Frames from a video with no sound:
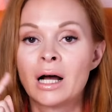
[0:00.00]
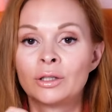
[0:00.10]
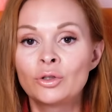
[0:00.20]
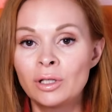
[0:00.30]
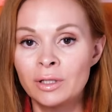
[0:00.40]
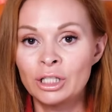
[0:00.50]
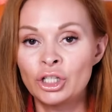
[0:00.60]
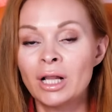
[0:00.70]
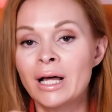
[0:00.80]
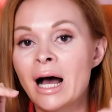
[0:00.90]
Но для
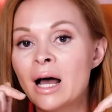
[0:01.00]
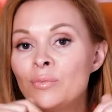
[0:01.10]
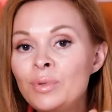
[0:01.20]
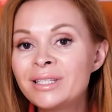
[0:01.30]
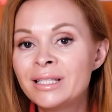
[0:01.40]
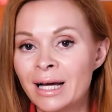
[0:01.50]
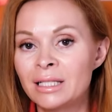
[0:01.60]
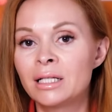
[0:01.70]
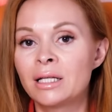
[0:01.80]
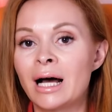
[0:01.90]
начала
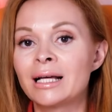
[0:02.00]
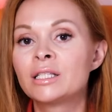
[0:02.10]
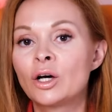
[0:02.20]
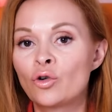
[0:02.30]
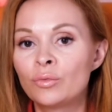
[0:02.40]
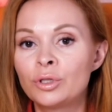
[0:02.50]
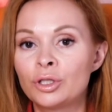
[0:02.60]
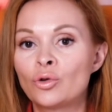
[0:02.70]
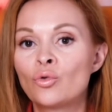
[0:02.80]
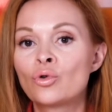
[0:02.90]
обязательно
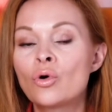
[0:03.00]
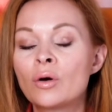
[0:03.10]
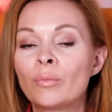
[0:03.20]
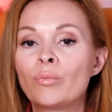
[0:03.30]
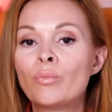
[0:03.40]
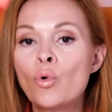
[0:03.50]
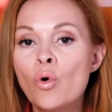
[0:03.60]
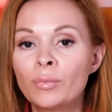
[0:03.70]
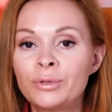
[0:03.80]
ознакомьтесь уроком по